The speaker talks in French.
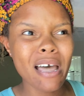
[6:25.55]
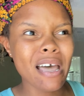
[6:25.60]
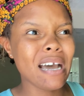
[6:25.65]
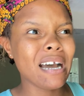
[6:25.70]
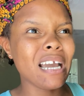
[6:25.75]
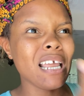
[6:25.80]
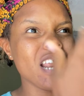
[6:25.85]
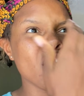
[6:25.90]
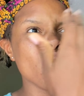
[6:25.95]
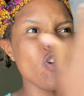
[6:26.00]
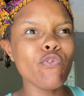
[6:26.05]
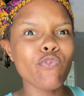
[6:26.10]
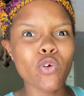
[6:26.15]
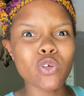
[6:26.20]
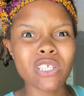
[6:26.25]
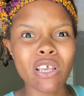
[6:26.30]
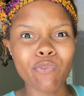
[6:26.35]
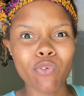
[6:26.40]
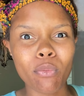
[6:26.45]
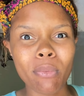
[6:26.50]
relayé une
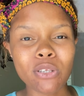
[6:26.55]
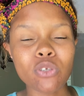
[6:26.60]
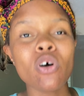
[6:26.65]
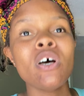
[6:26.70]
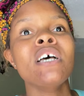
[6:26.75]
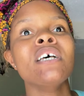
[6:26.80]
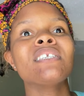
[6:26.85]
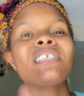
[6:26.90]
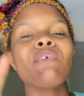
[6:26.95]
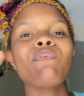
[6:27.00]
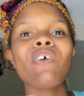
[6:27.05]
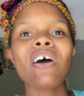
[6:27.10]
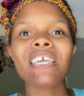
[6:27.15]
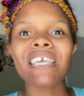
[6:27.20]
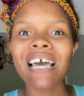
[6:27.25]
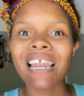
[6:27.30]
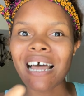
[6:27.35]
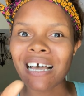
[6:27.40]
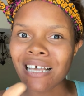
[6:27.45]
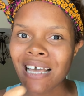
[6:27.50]
fausse information. C'est vrai
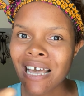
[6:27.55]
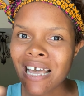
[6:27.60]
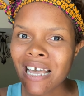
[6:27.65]
qu'il y a